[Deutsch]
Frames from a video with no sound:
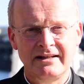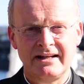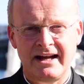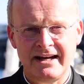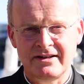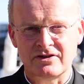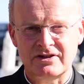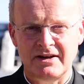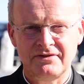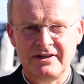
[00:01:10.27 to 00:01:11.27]
an die
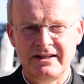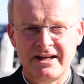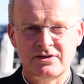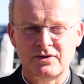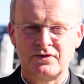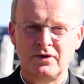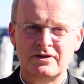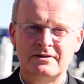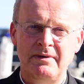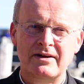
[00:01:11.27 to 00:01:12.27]
Leidenschaft, die Jesus für
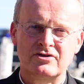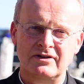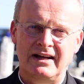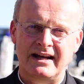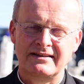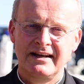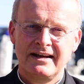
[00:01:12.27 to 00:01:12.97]
uns Menschen hat.